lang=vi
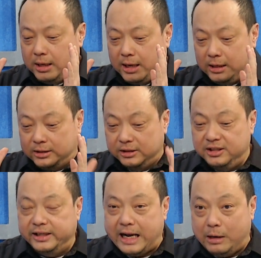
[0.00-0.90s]
uh, cử
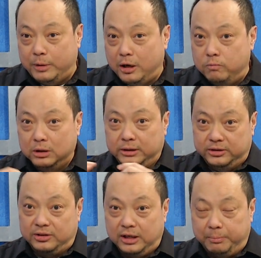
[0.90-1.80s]
tri nào mà không có tự
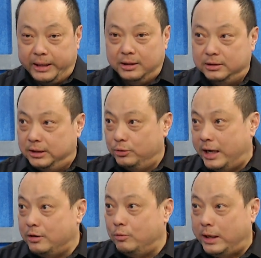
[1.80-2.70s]
xưng là mình là người của đảng cộng